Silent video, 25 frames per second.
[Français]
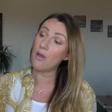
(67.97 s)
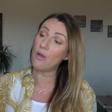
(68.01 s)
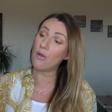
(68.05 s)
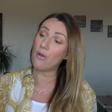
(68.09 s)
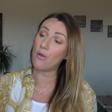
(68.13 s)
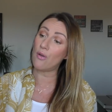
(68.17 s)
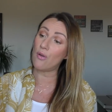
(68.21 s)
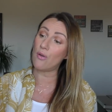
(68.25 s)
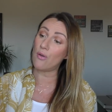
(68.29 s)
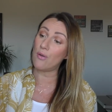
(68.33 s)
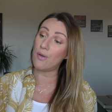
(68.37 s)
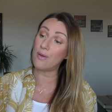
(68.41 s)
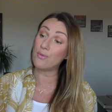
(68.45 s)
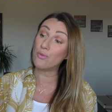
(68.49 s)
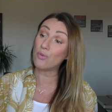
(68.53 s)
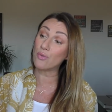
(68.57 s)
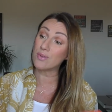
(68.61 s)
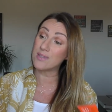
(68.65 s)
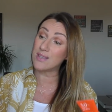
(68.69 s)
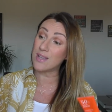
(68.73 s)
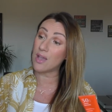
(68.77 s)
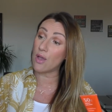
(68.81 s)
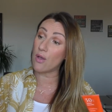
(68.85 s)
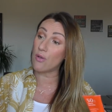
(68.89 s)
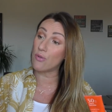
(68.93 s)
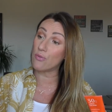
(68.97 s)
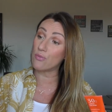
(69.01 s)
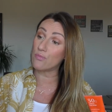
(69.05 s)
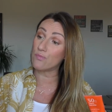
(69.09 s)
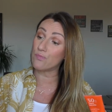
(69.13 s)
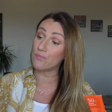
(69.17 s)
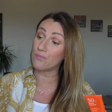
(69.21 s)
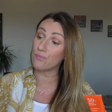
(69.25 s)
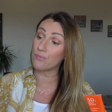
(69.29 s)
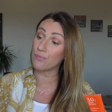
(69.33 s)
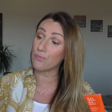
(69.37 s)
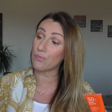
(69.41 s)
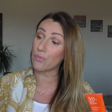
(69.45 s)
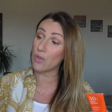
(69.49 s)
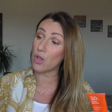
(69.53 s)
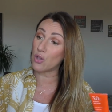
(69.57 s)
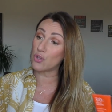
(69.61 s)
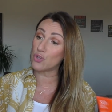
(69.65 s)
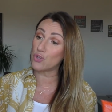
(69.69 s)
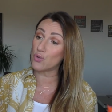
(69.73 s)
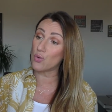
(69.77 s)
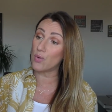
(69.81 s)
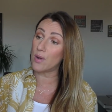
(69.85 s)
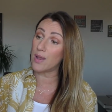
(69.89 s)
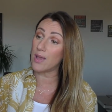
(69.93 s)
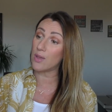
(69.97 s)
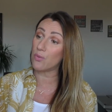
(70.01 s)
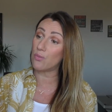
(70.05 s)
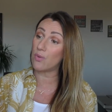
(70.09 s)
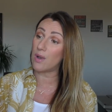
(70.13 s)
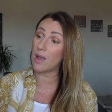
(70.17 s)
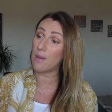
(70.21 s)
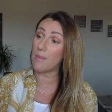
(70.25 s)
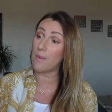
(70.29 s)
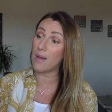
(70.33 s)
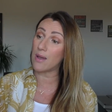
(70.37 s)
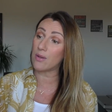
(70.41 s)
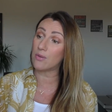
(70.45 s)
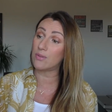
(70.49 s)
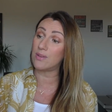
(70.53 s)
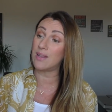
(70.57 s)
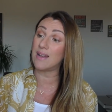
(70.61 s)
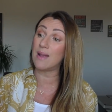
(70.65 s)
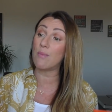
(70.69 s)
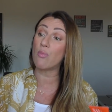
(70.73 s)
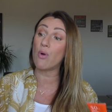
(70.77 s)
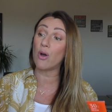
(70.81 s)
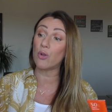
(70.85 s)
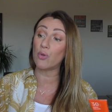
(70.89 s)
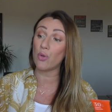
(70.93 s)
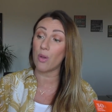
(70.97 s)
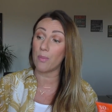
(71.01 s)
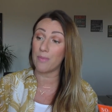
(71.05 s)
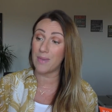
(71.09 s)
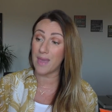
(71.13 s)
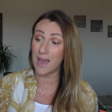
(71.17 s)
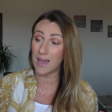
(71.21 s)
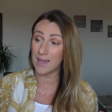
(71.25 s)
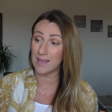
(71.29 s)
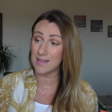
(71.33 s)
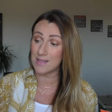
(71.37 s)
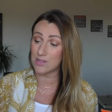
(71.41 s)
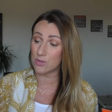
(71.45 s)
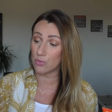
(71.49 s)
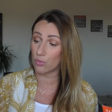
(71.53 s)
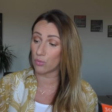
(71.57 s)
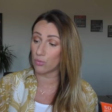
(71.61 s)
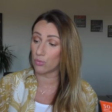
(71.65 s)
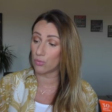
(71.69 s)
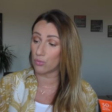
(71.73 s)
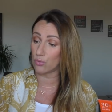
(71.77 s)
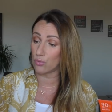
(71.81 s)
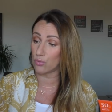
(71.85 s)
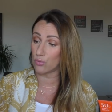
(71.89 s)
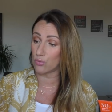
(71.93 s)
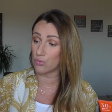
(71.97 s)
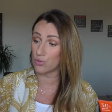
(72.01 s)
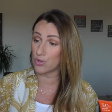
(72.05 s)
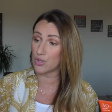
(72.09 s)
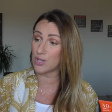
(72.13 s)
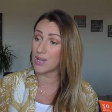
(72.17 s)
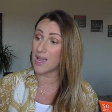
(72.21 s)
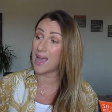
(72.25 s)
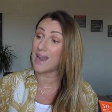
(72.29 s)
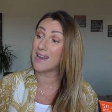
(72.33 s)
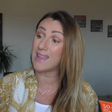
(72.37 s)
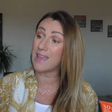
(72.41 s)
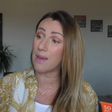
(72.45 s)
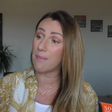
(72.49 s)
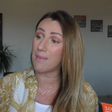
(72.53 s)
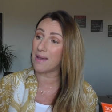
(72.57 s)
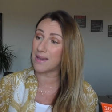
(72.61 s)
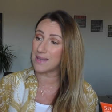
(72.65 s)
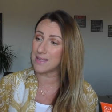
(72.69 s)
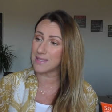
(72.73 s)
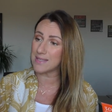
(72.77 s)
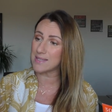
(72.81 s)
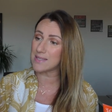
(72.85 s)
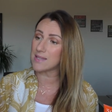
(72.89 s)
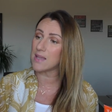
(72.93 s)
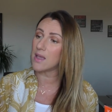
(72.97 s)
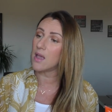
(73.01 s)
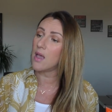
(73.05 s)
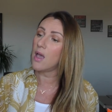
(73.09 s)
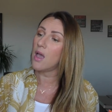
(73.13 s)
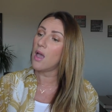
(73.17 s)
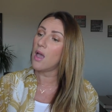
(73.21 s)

Euh, donc c'est un, solaire de la marque des laboratoires Biarritz, donc de chez Algamaris.